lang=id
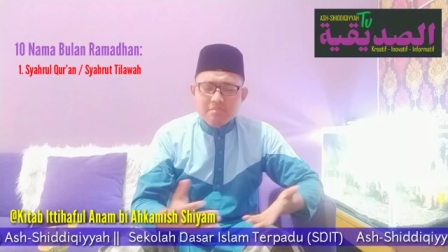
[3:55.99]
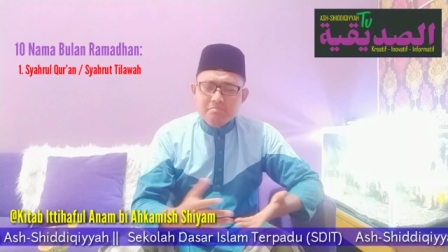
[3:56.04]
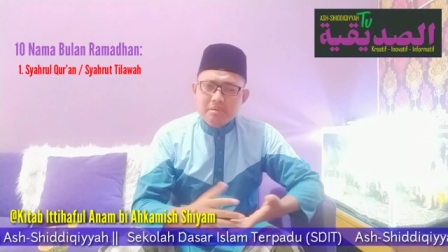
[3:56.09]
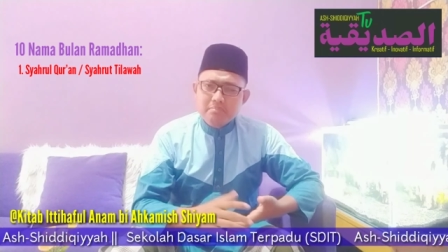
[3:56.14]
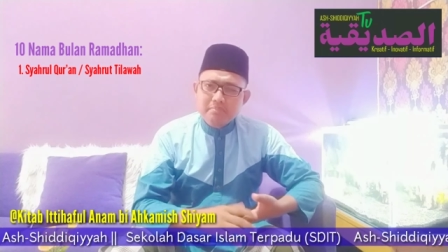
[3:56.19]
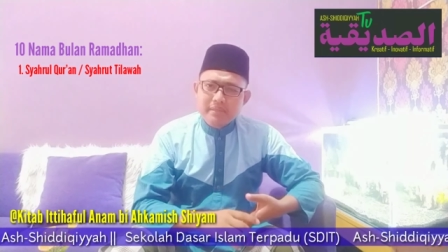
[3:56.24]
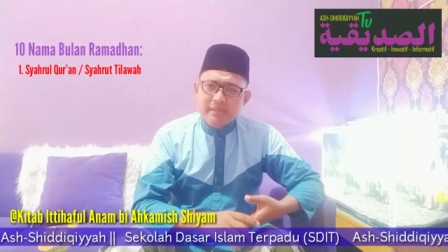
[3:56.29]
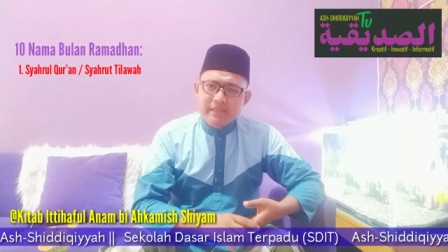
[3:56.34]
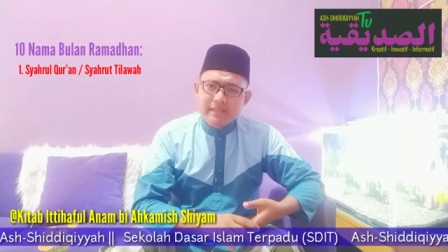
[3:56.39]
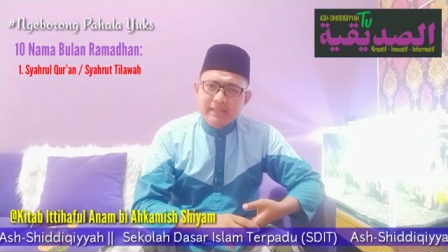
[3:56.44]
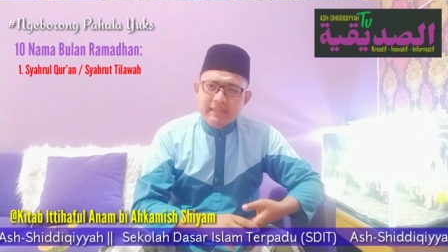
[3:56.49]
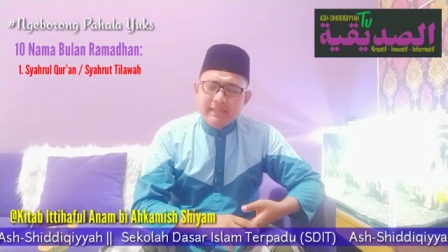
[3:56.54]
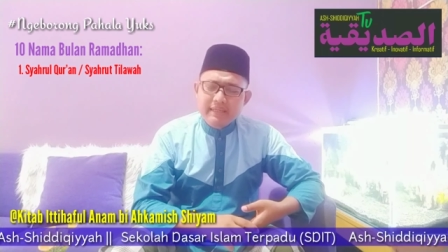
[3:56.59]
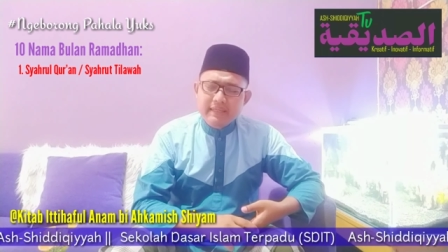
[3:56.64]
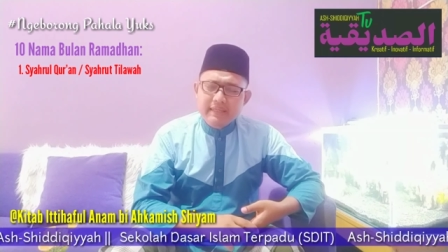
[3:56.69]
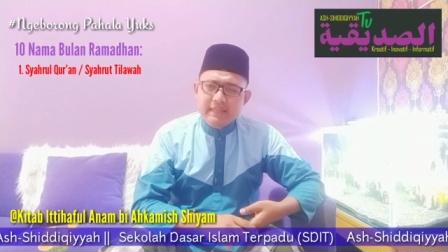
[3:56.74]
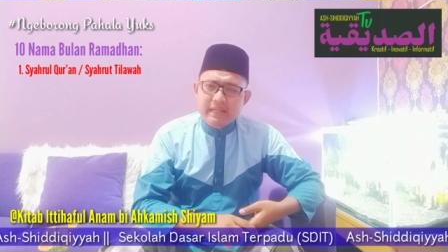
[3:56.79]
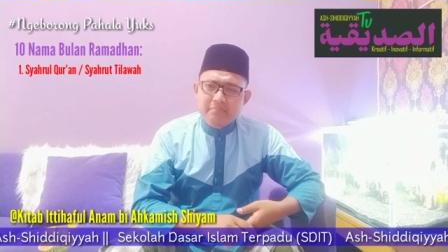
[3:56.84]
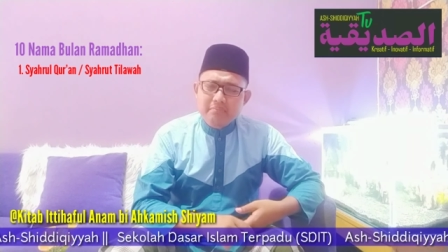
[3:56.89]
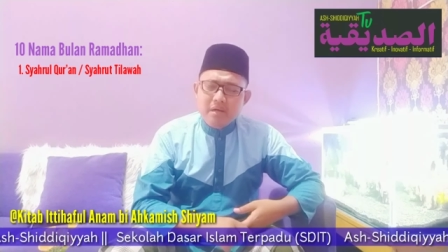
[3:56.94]

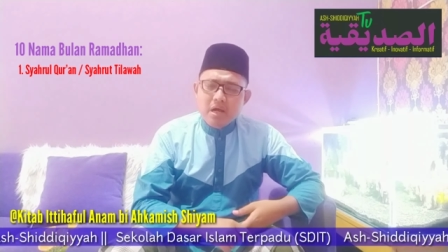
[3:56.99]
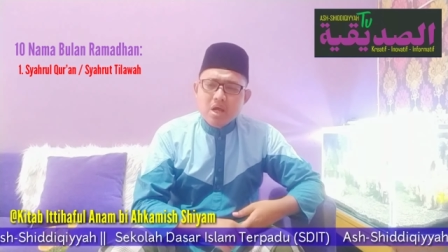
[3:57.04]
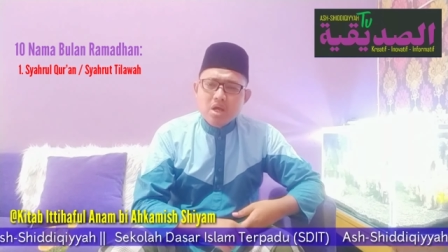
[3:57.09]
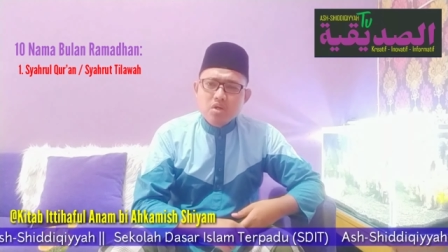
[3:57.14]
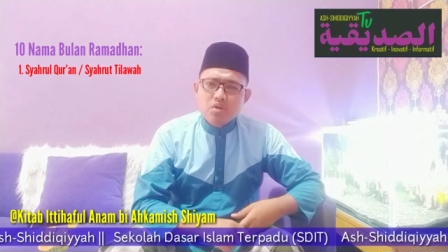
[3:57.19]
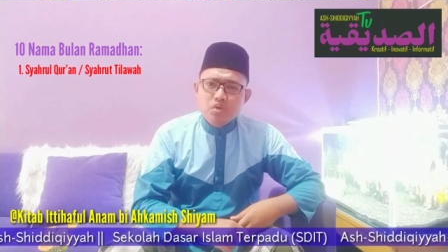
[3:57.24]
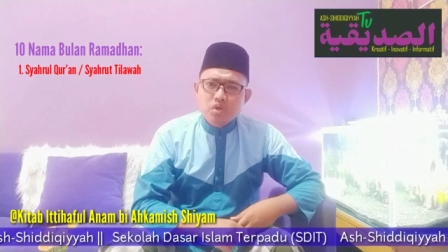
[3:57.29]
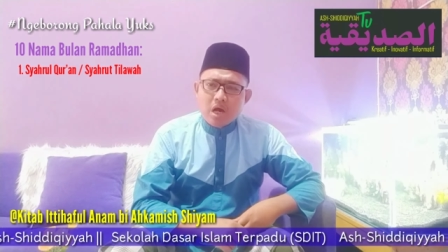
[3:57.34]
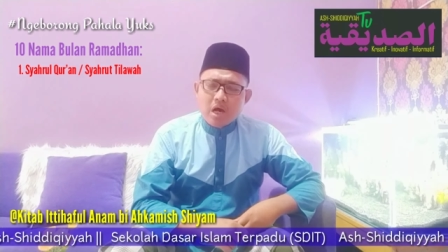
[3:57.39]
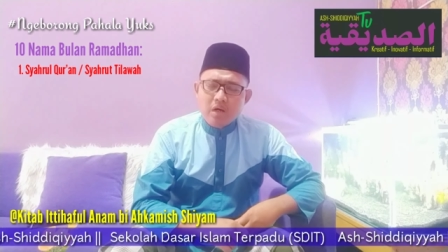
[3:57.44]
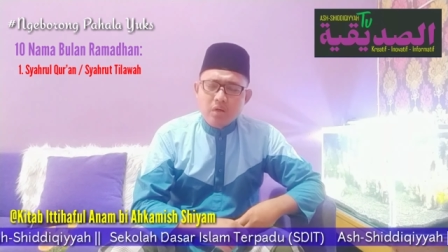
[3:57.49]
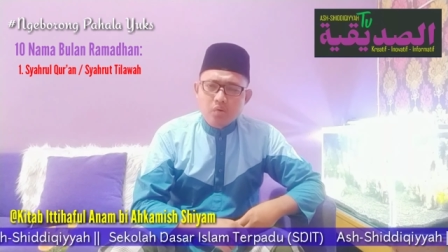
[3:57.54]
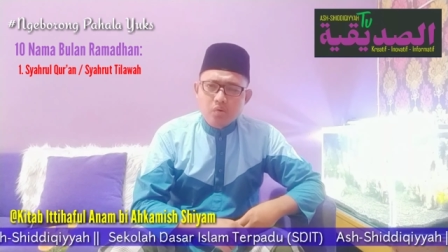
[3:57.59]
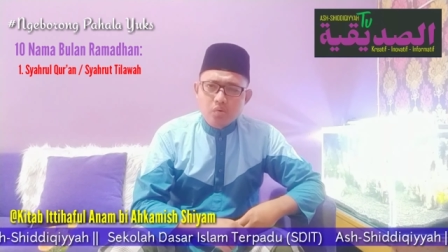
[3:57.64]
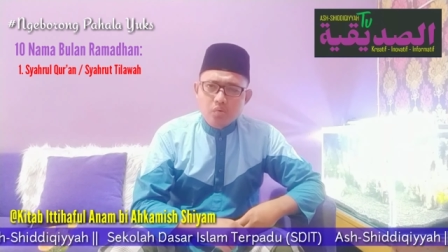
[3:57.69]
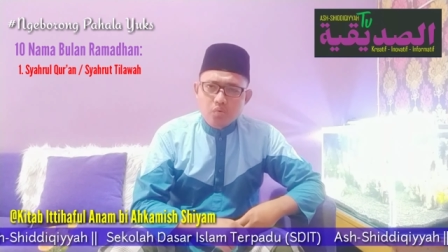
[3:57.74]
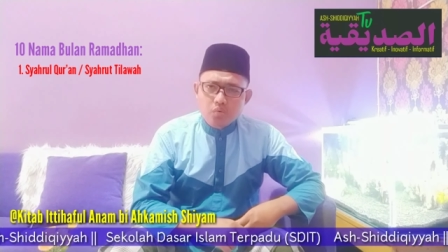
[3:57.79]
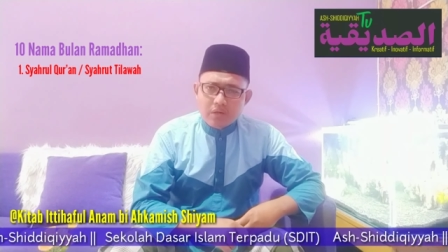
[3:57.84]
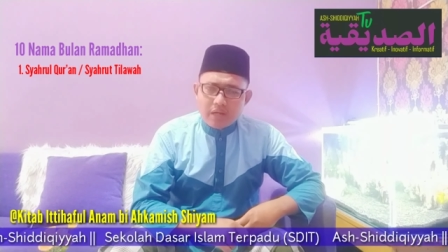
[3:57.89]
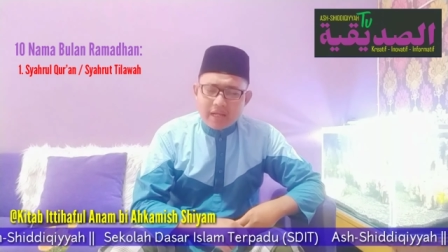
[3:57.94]
memiliki nama Syahrul
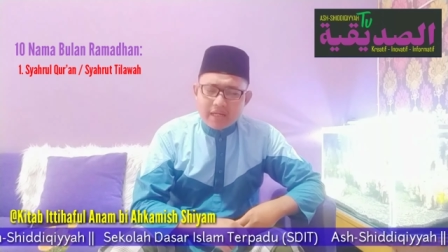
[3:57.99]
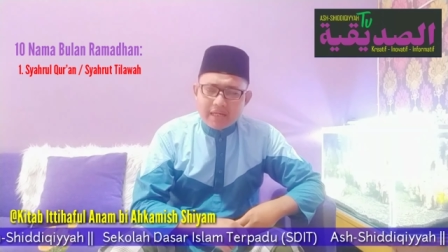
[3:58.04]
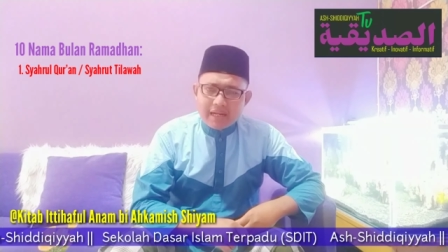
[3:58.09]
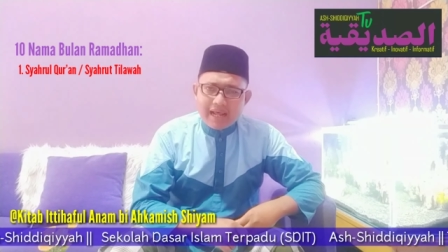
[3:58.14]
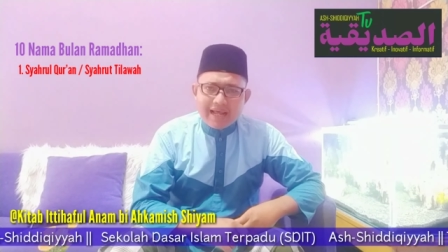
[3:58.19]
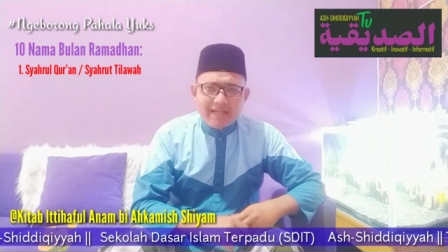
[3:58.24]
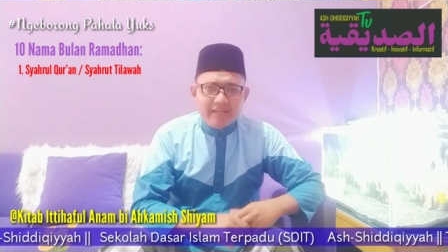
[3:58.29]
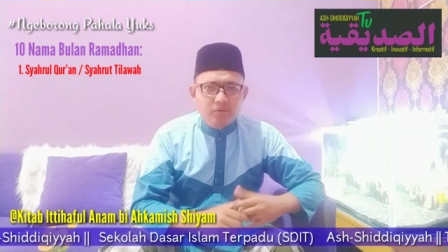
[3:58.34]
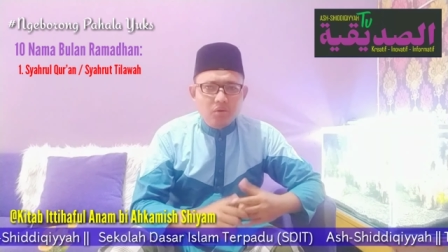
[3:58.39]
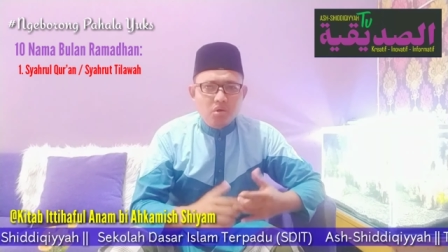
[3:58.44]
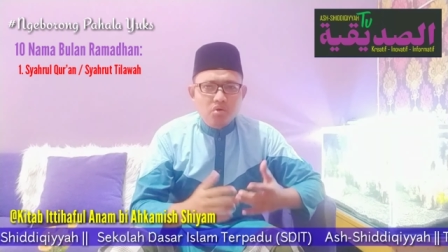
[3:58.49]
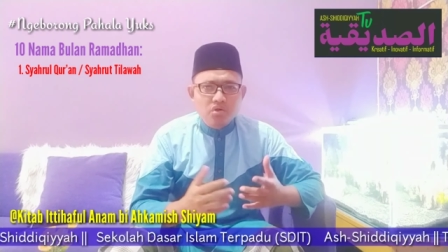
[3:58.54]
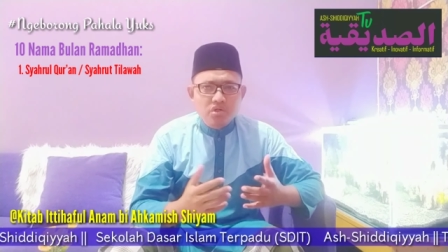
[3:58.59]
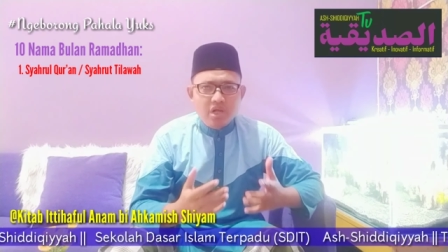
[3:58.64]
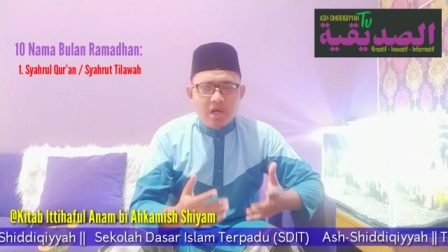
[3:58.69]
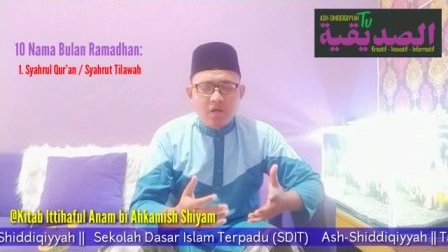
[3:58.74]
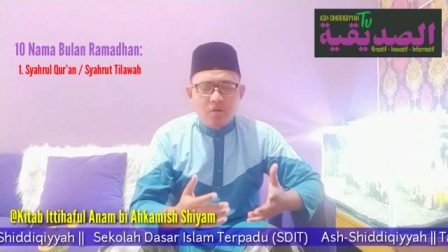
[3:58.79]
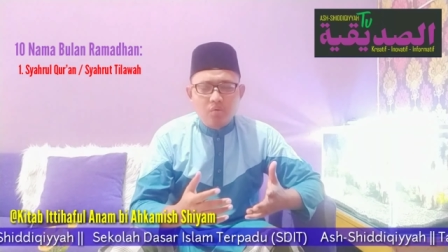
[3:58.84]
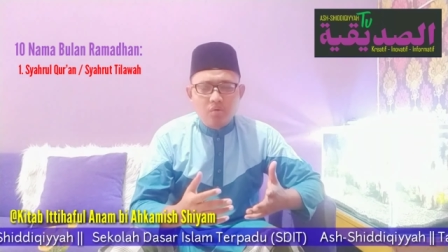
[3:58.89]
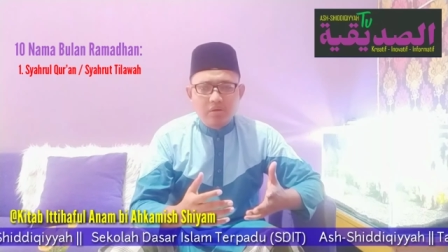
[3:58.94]
Quran atau
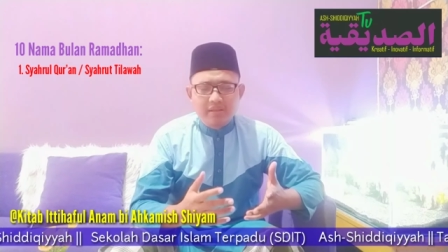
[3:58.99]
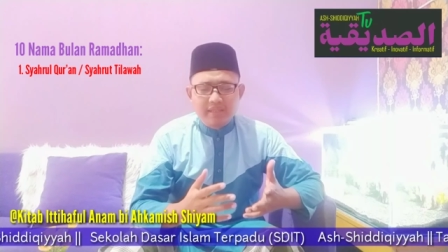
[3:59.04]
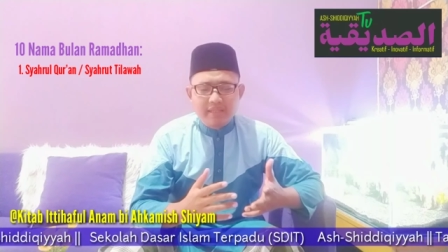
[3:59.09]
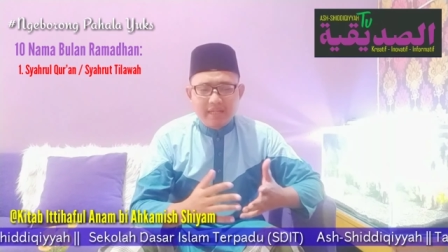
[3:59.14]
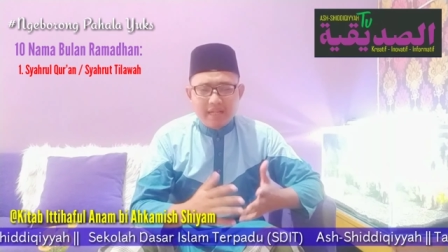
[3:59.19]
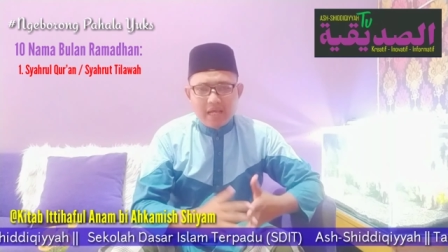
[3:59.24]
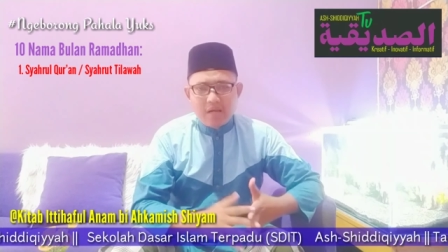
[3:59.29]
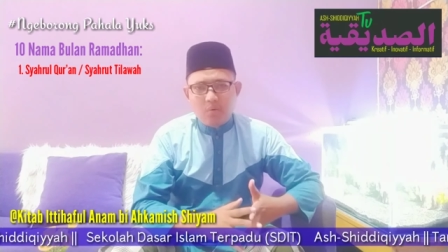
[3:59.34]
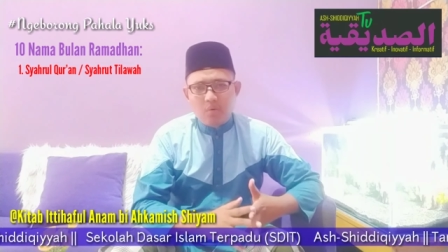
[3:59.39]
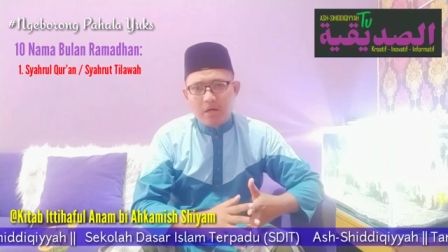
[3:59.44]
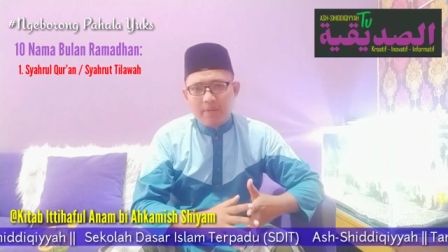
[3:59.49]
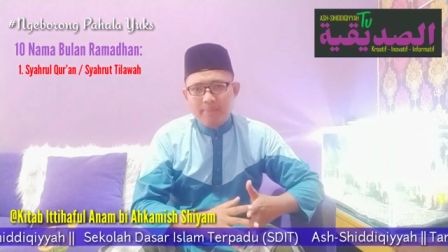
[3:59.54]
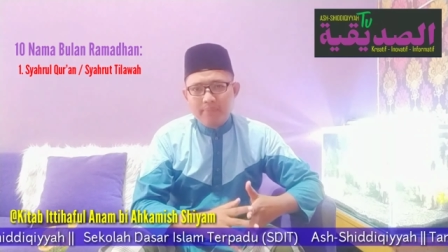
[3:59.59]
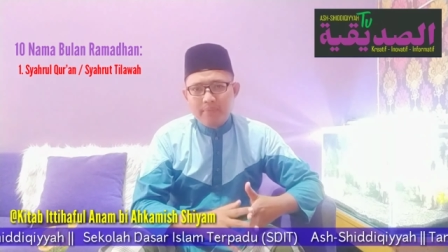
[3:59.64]
Syahrul Tilawah.